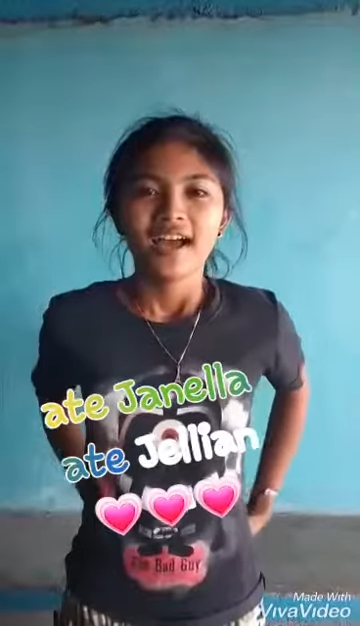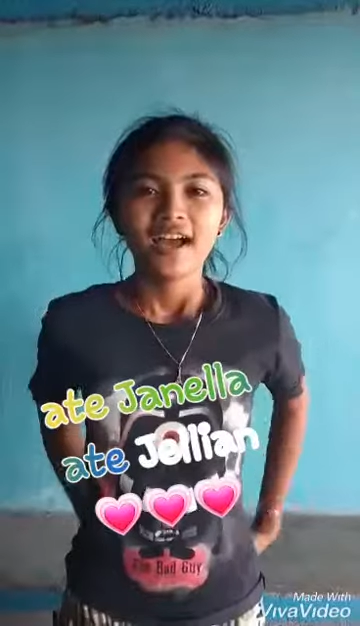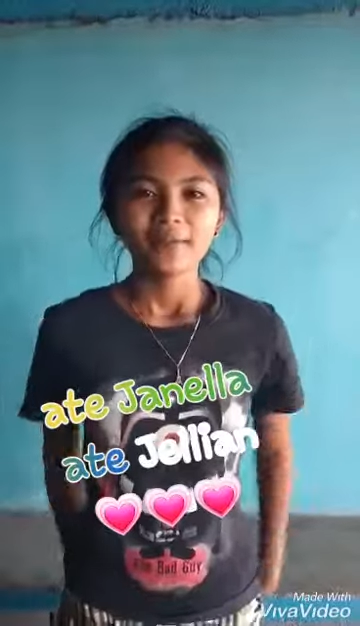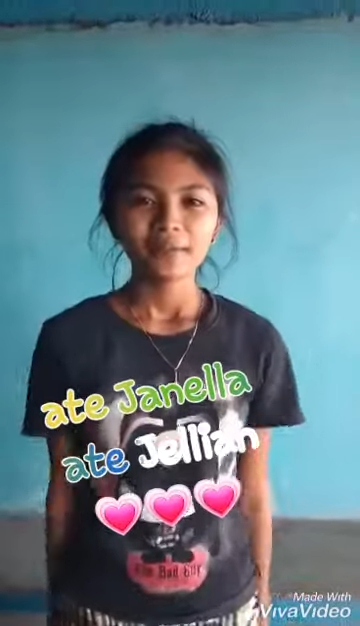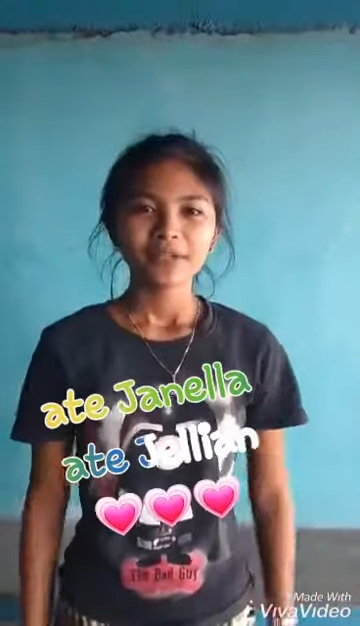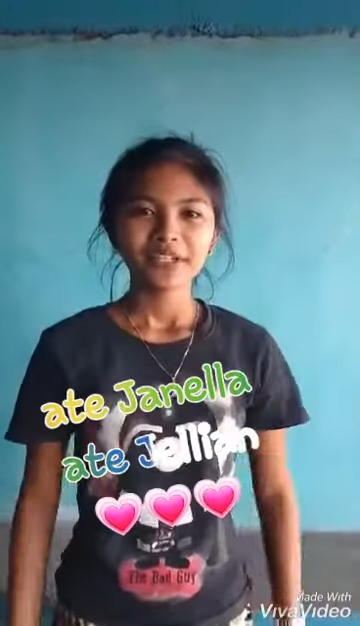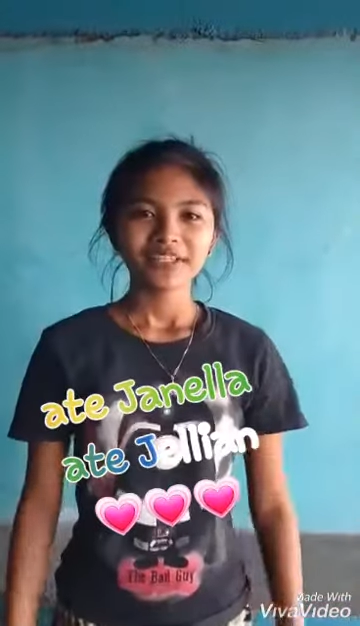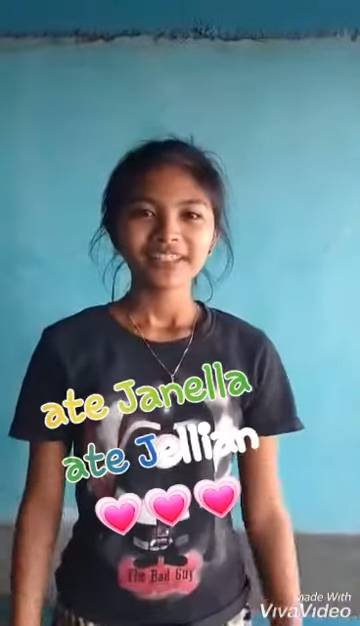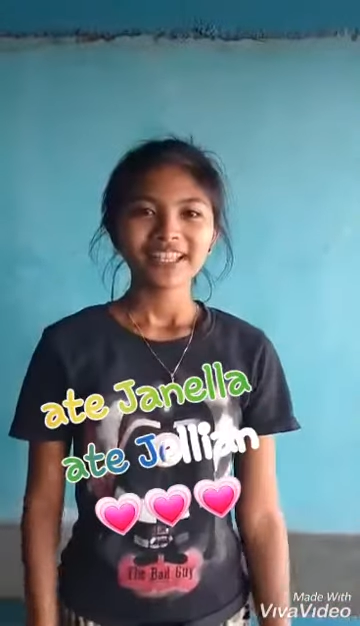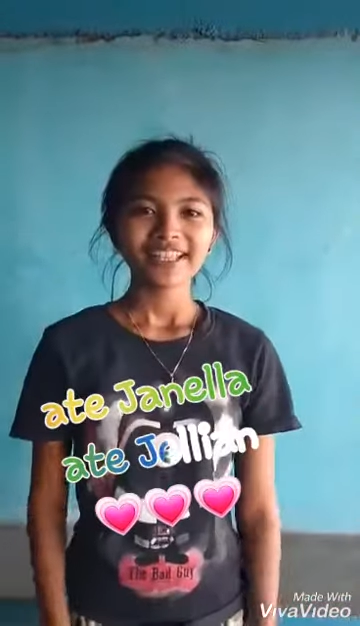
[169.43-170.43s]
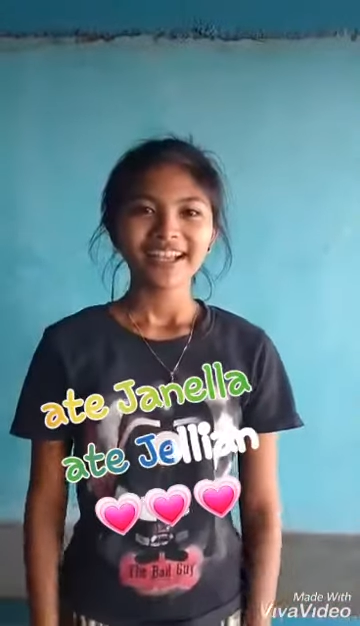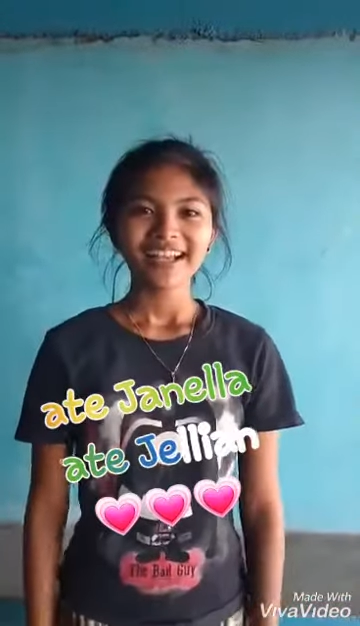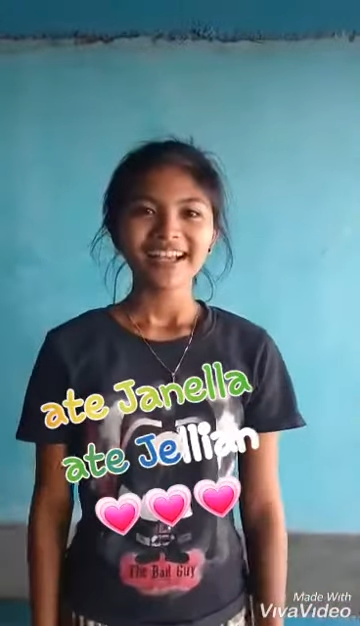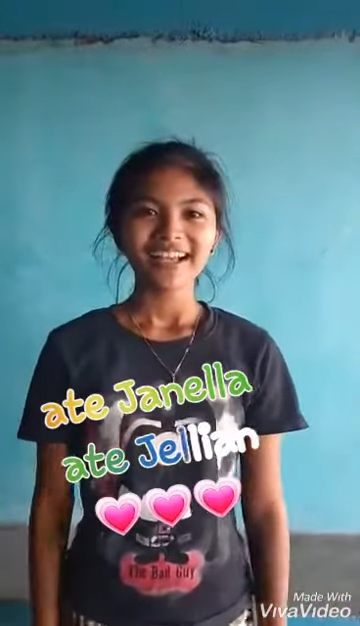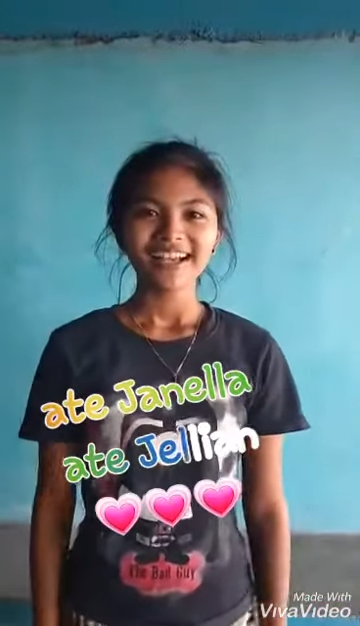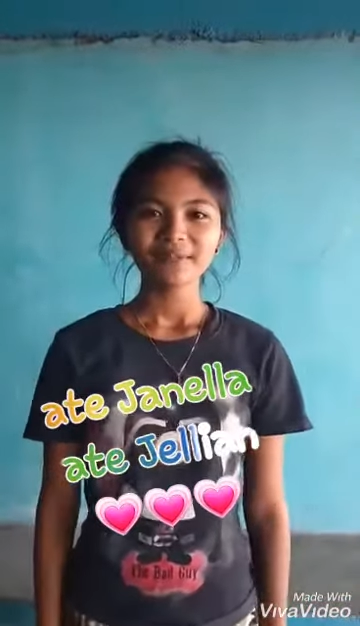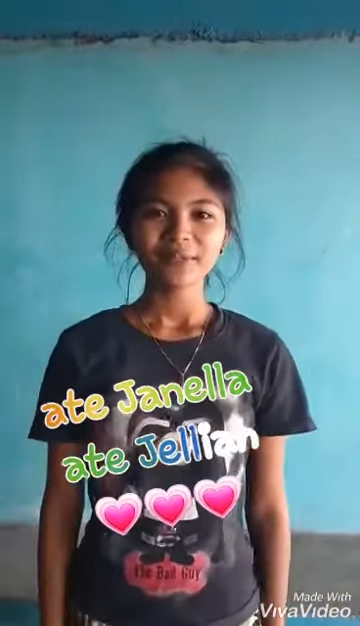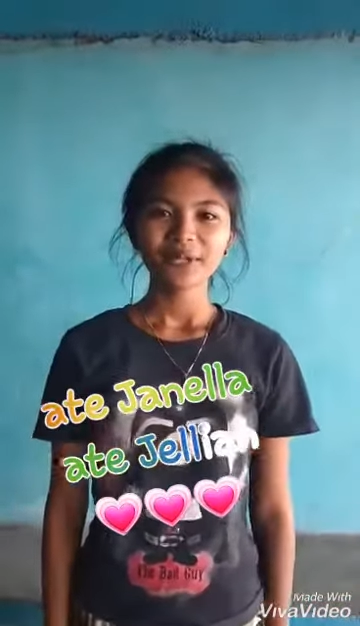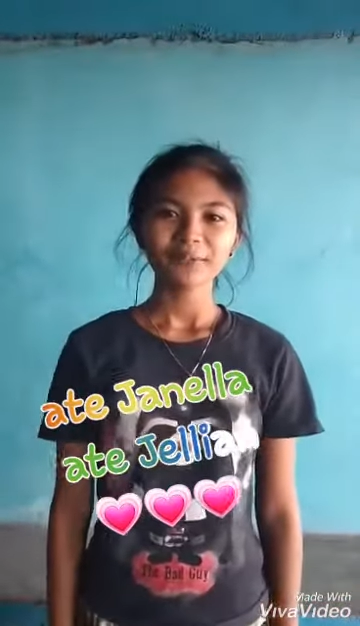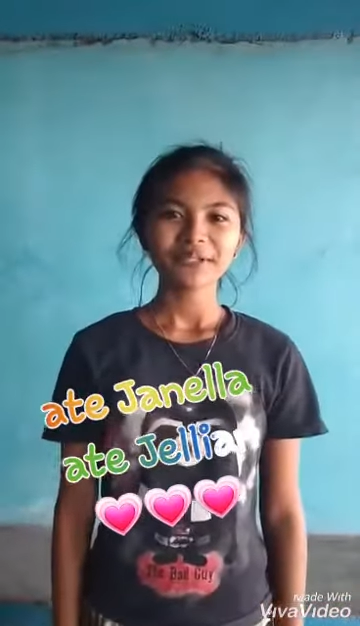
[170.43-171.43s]
Happy okay. birthday, Aa.
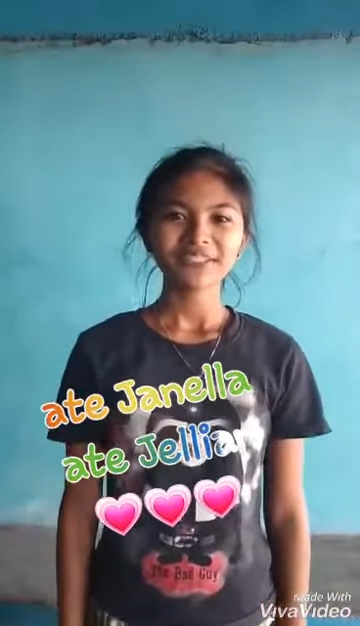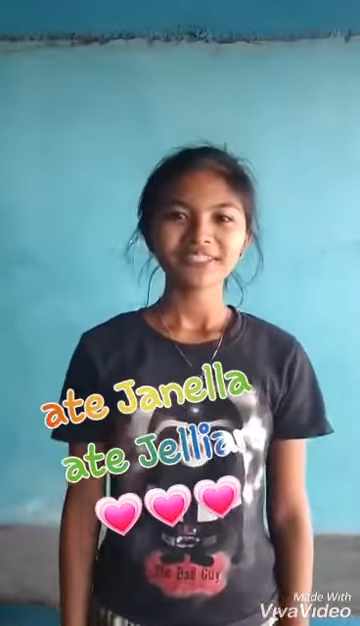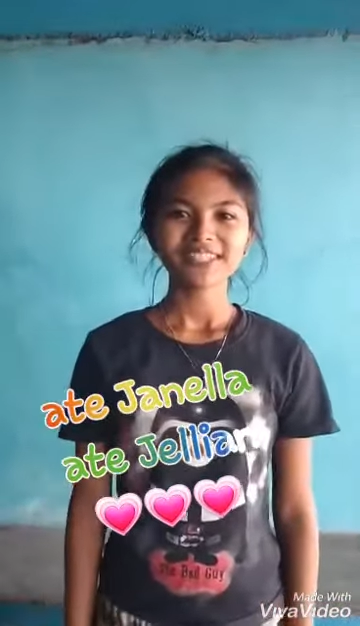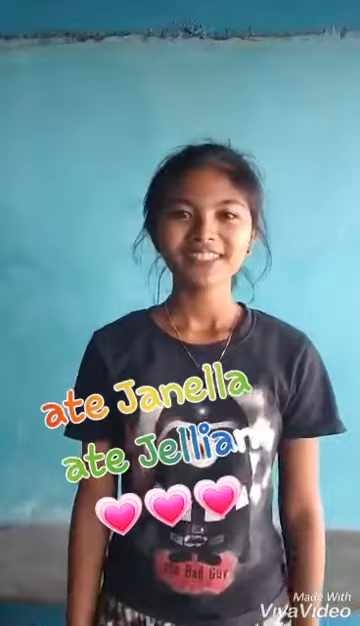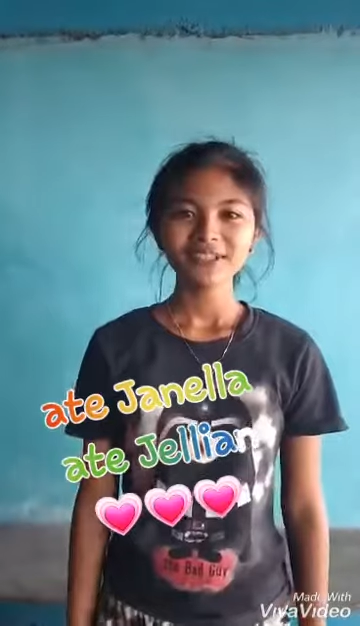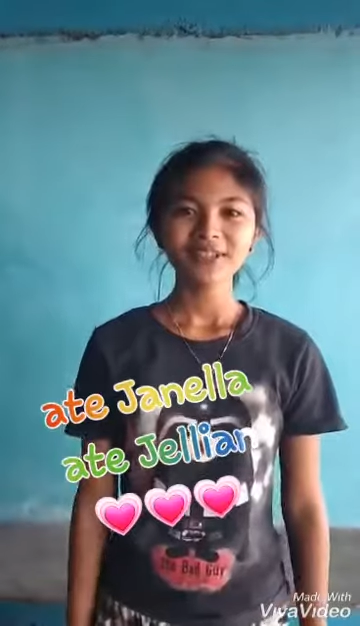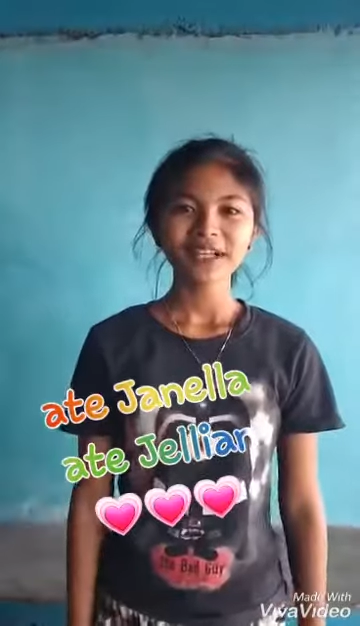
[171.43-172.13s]
More birthday to